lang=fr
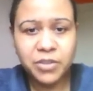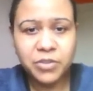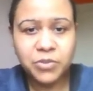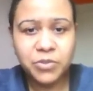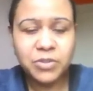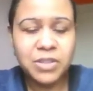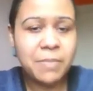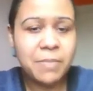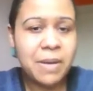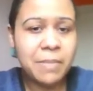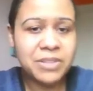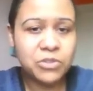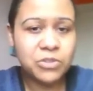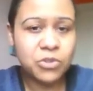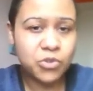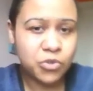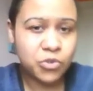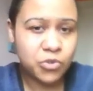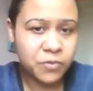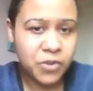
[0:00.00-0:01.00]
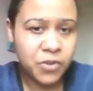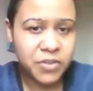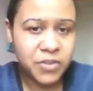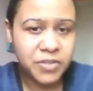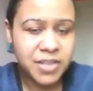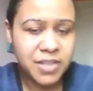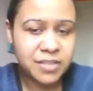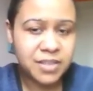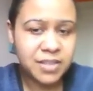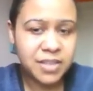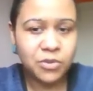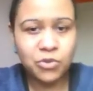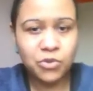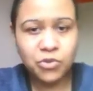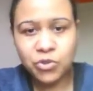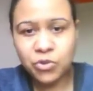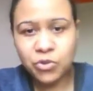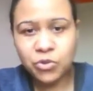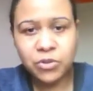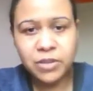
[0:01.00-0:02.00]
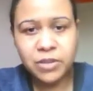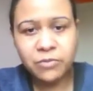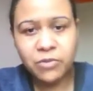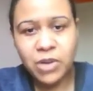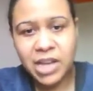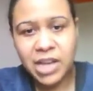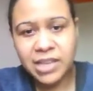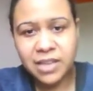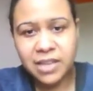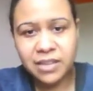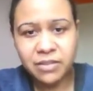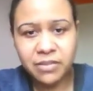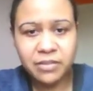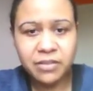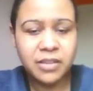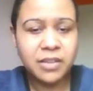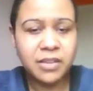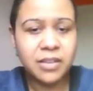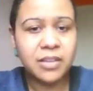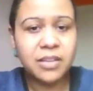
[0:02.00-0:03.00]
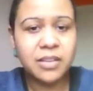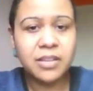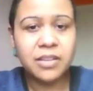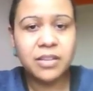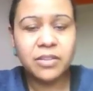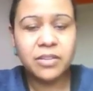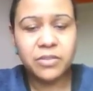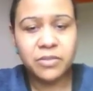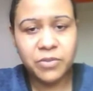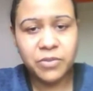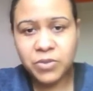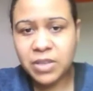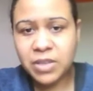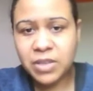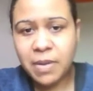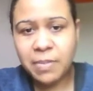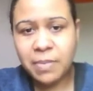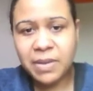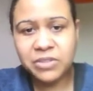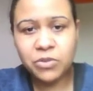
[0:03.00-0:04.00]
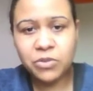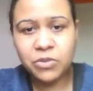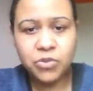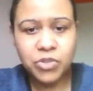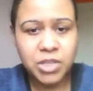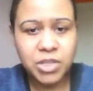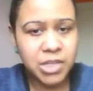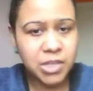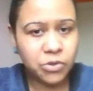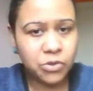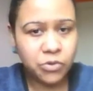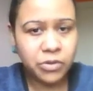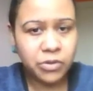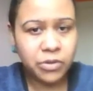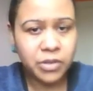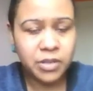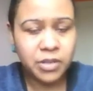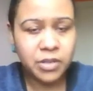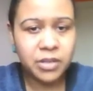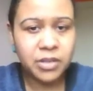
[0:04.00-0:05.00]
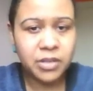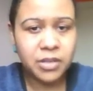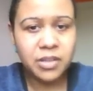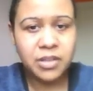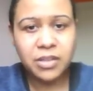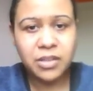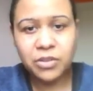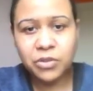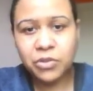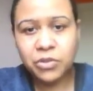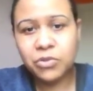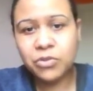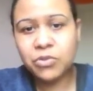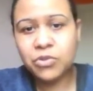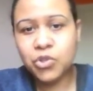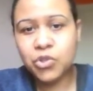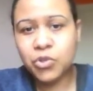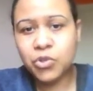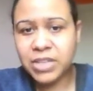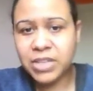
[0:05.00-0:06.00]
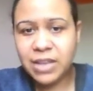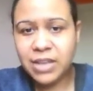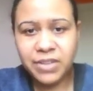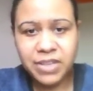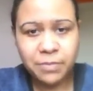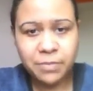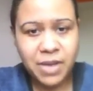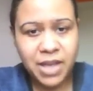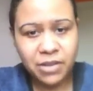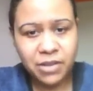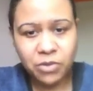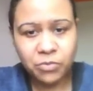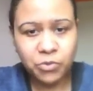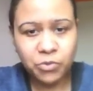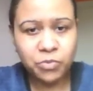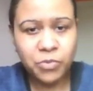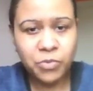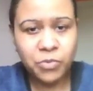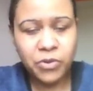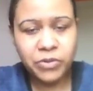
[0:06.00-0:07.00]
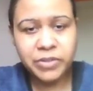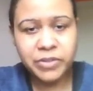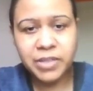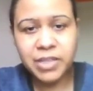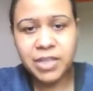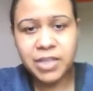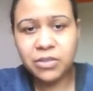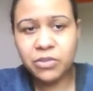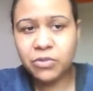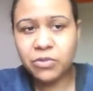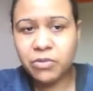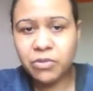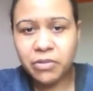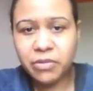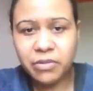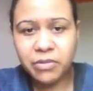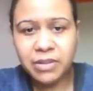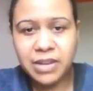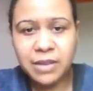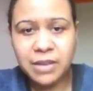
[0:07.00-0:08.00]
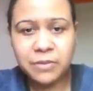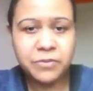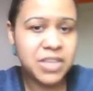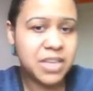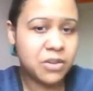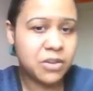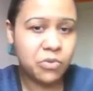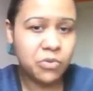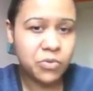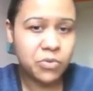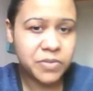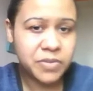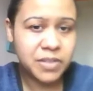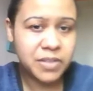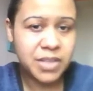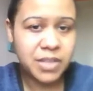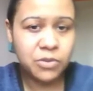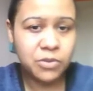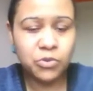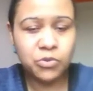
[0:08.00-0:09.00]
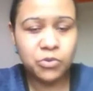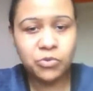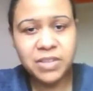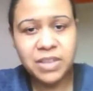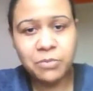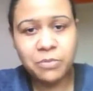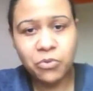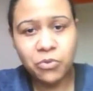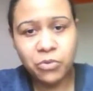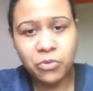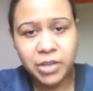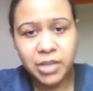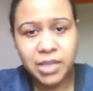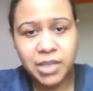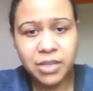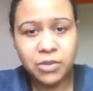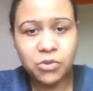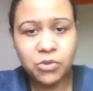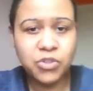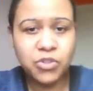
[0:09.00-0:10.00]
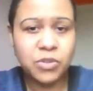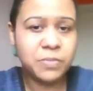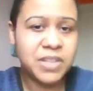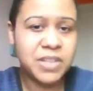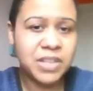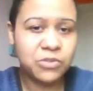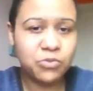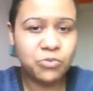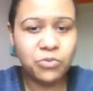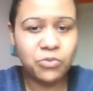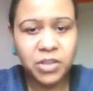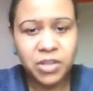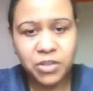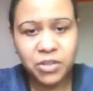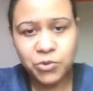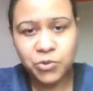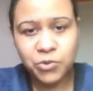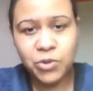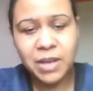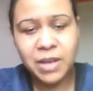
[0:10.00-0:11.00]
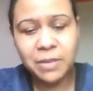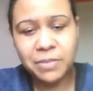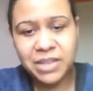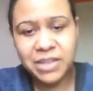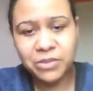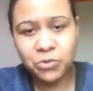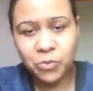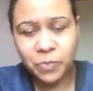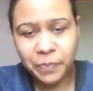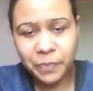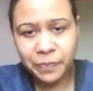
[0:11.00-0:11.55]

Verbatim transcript: Ce n'est pas parce que je suis française et que je suis ivoirienne, euh, ce n'est pas parce que j'ai les deux que je ne travaille pas comme tout le monde et que euh, la vie est rose et que tout est beau et que j'obtiens tout sur un plateau.